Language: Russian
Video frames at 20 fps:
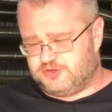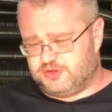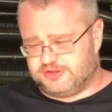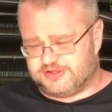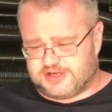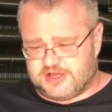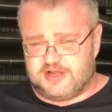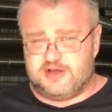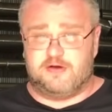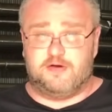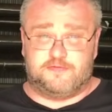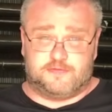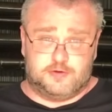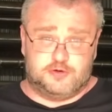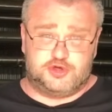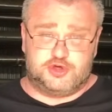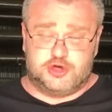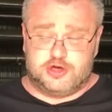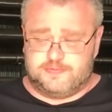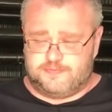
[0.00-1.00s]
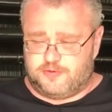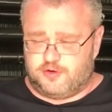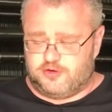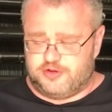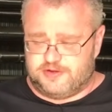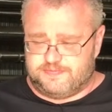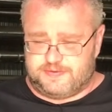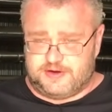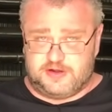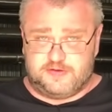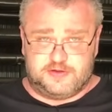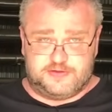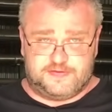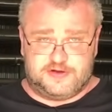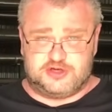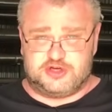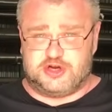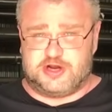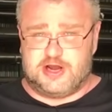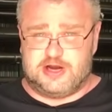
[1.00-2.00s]
то есть когда вы включили полный привод,
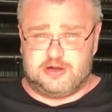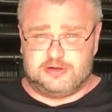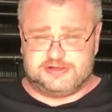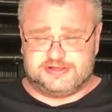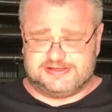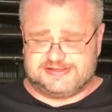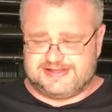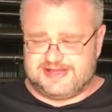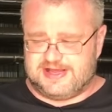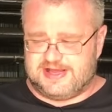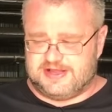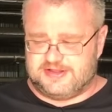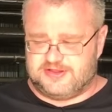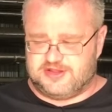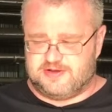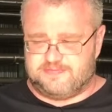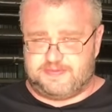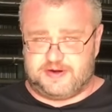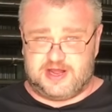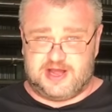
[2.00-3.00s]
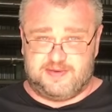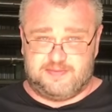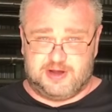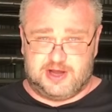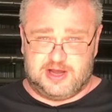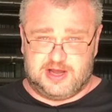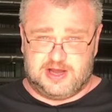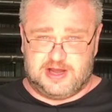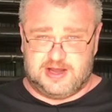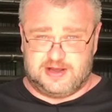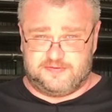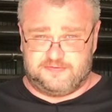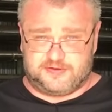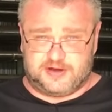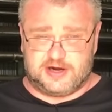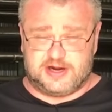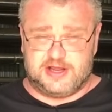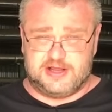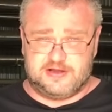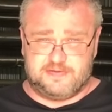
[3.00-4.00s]
ваши колеса стоят не прямо, а
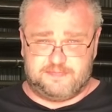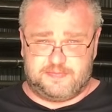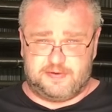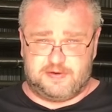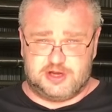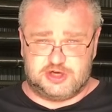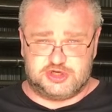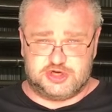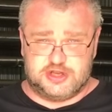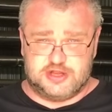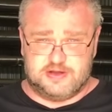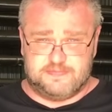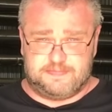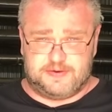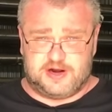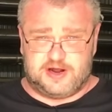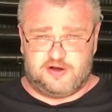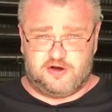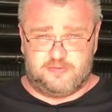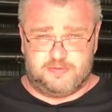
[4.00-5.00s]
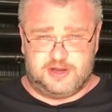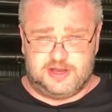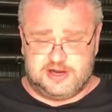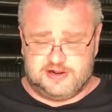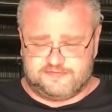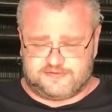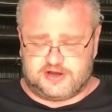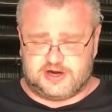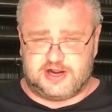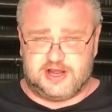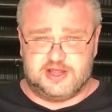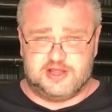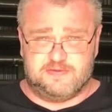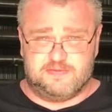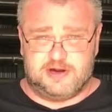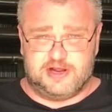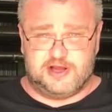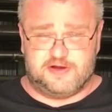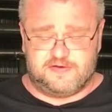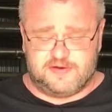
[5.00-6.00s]
в крайнем положении правом или в
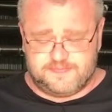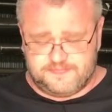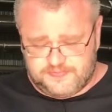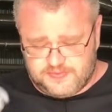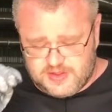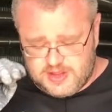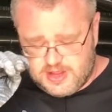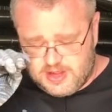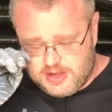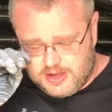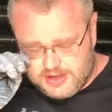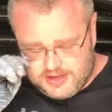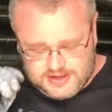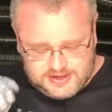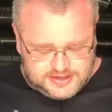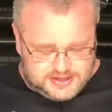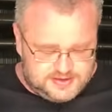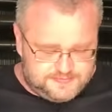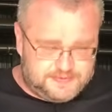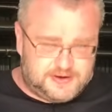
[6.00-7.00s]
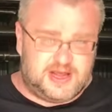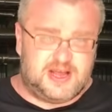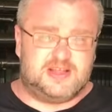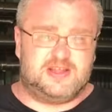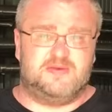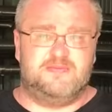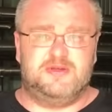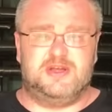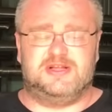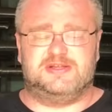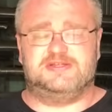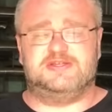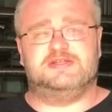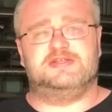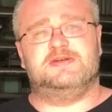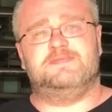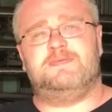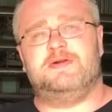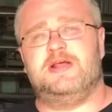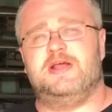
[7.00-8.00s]
крайнем левом, и при этом нет
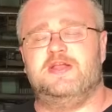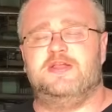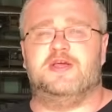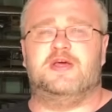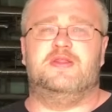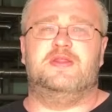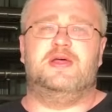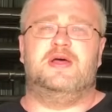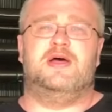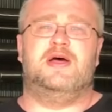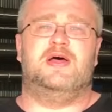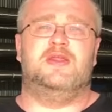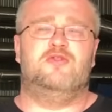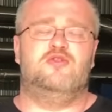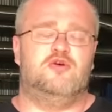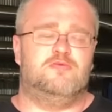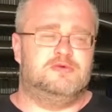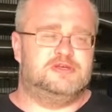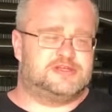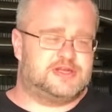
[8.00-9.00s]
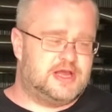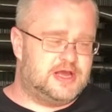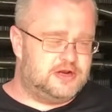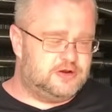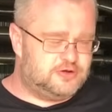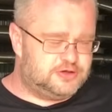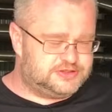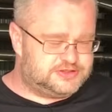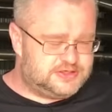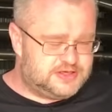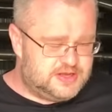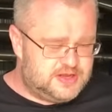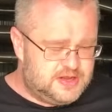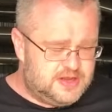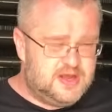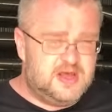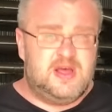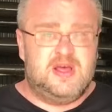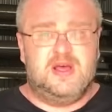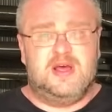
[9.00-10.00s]
зацепления на одном из колес,
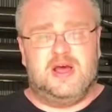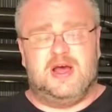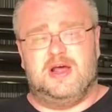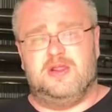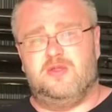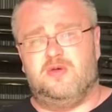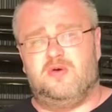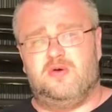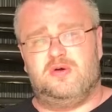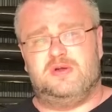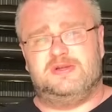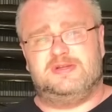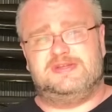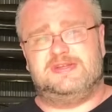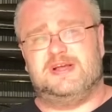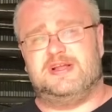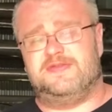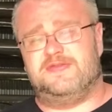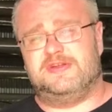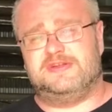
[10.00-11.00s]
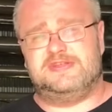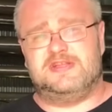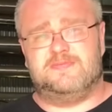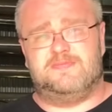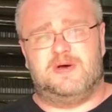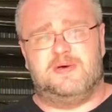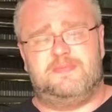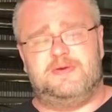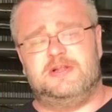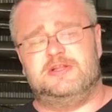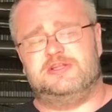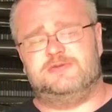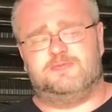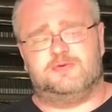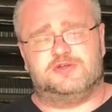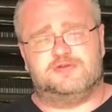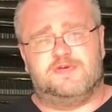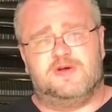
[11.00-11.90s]
оно, соответственно, по принципу